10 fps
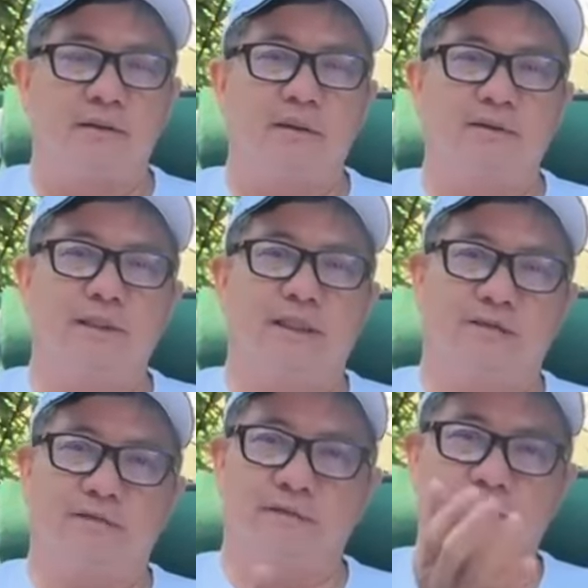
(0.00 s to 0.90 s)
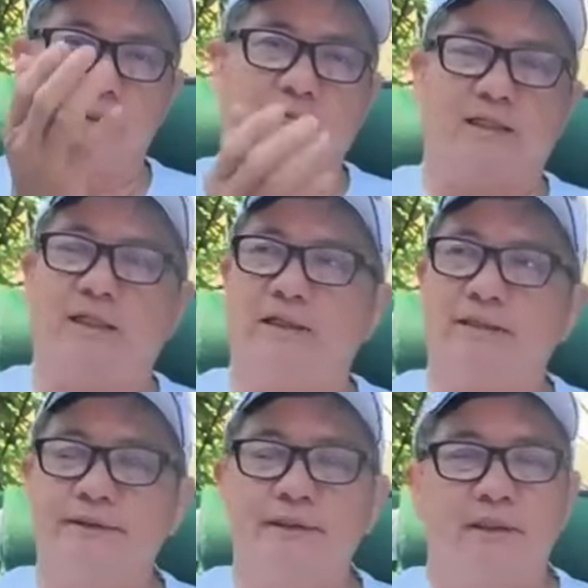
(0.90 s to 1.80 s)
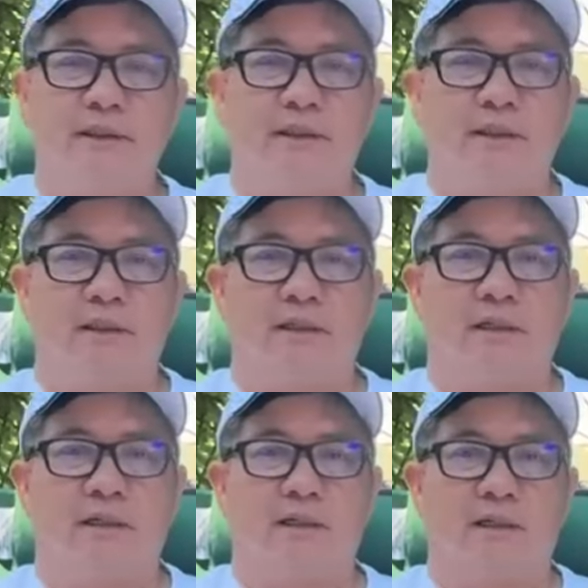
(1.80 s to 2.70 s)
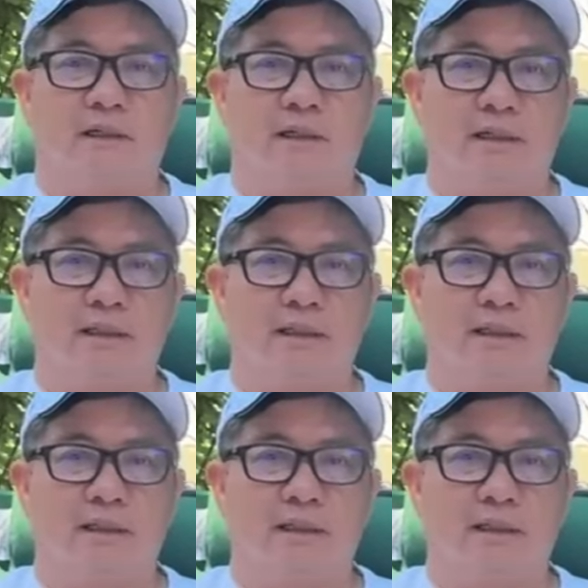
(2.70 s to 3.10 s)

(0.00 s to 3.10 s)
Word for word: Hôm nay Phụ nói thật hết. Còn